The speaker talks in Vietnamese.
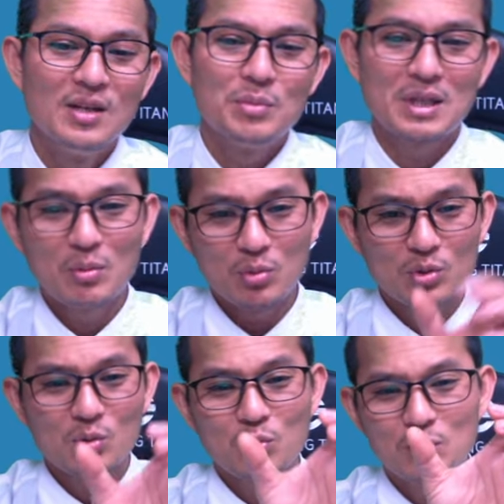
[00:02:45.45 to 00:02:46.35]
và thằng
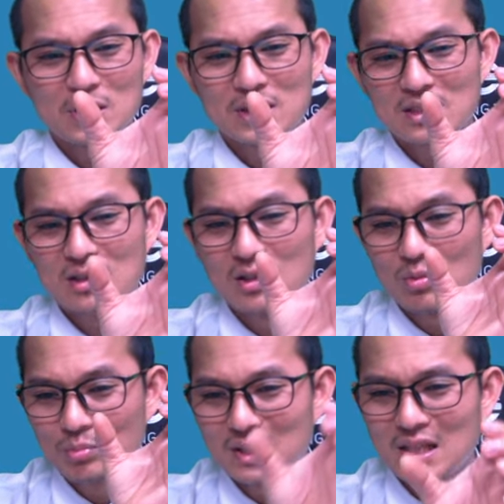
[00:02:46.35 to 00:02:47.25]
phun bờ sân giờ
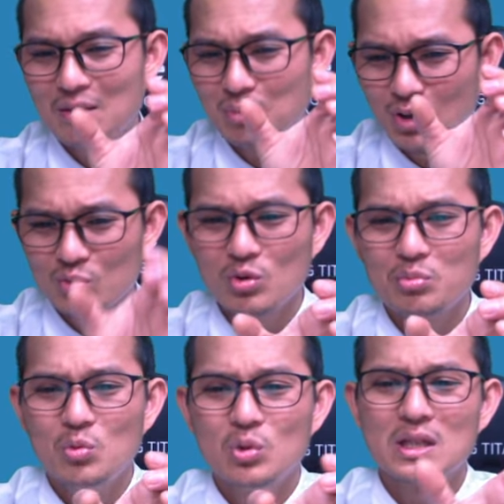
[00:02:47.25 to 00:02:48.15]
rồng bưng than từ lòng cho
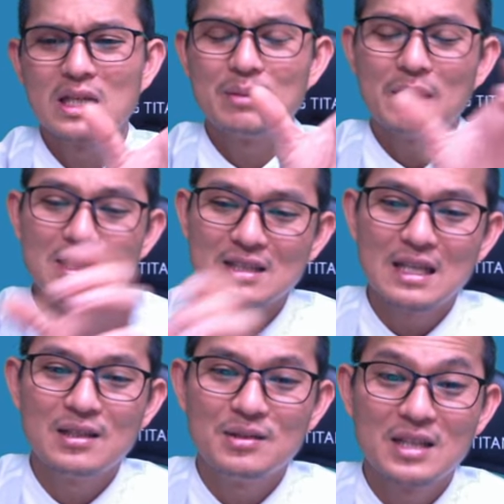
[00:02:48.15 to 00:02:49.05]
cua từ tiếp ảnh
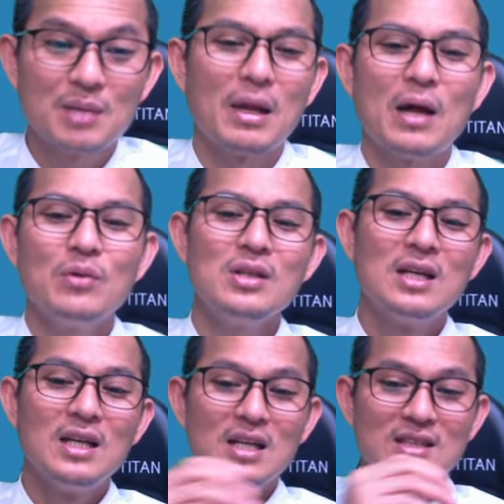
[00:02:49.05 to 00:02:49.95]
xa tiêm hái
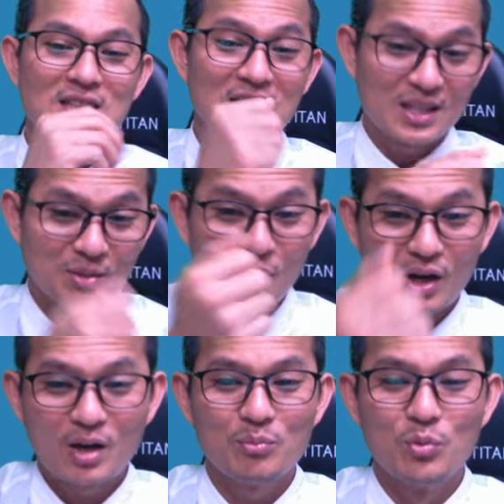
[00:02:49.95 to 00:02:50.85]
tranh lật tập hợp
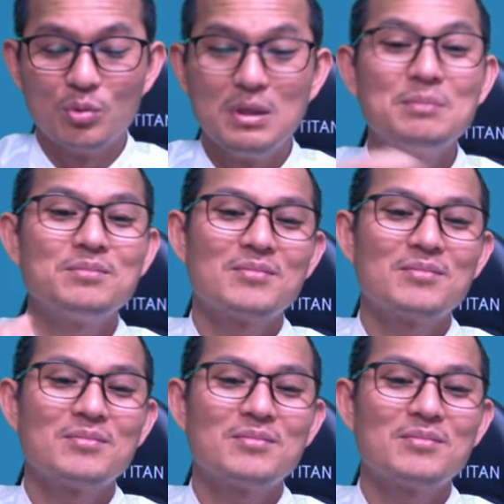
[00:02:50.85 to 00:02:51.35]
ngành đồng buồn phím,